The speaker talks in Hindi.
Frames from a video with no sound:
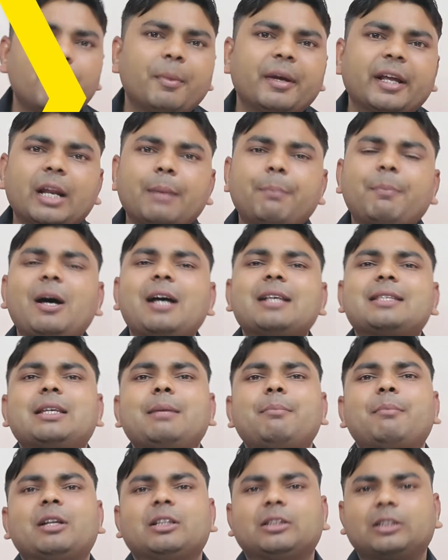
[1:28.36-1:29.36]
मेरे पास
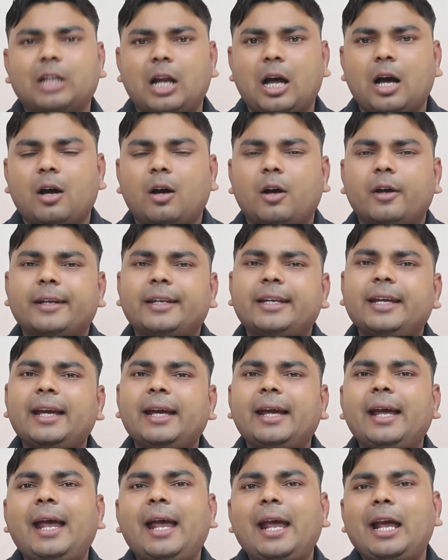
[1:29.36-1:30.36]
है मंत्रा और
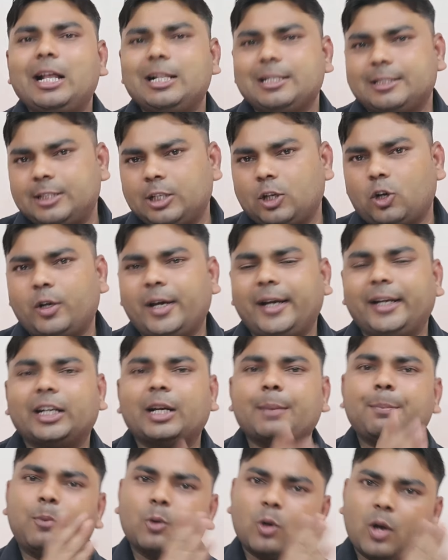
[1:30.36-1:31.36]
ये है एल जीरो यानी
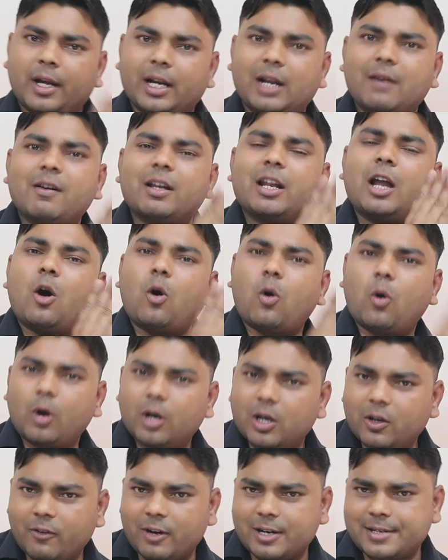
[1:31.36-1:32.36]
कि पुराना वाला
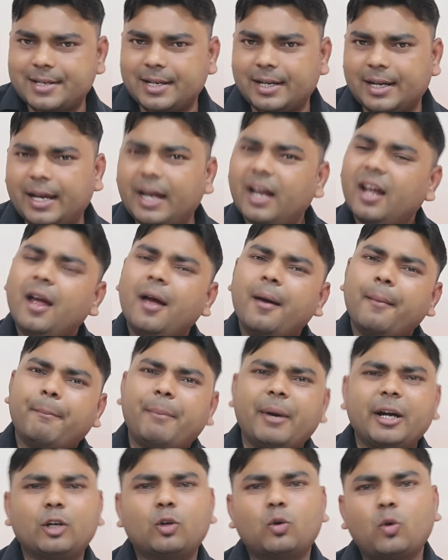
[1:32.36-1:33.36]
ओल्ड वर्जन है
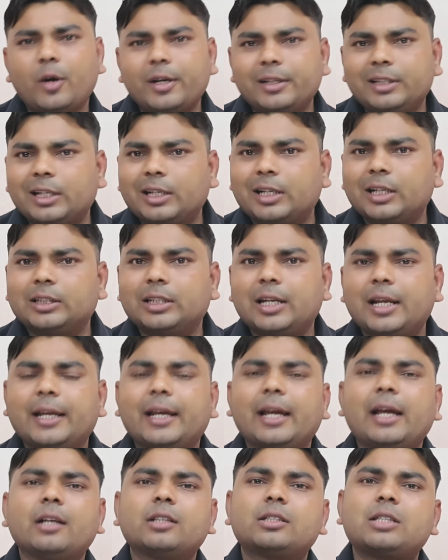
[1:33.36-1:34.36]
बट कोई दिक्कत
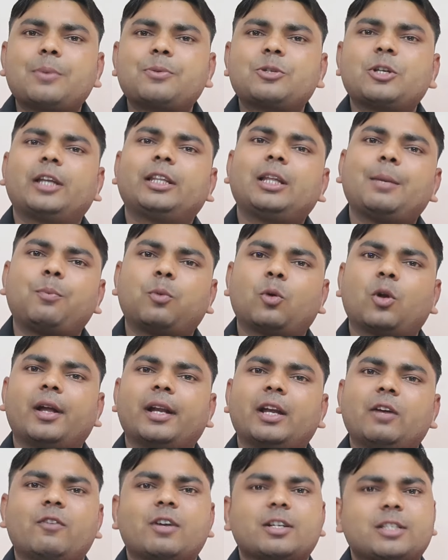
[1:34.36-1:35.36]
नहीं है सबसे ज्यादा
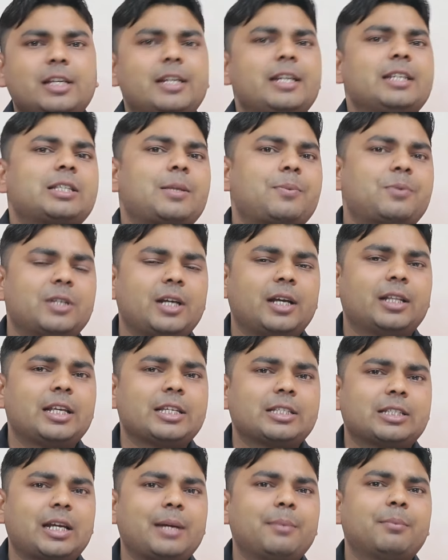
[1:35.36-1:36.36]
पुराने वर्जन ही सबसे ज्यादा
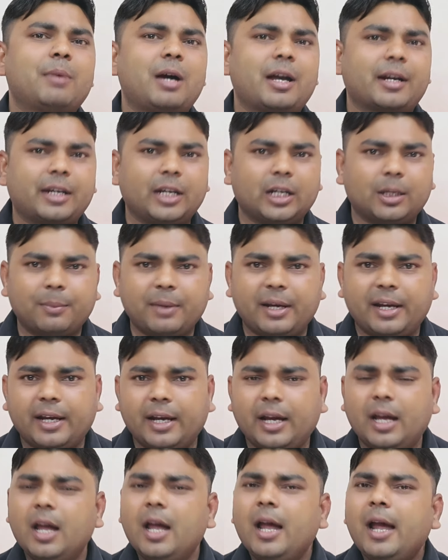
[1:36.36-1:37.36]
इस टाइम मार्केट में
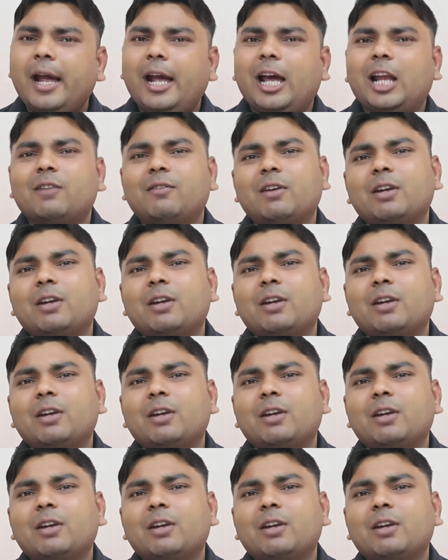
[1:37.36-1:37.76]
है एल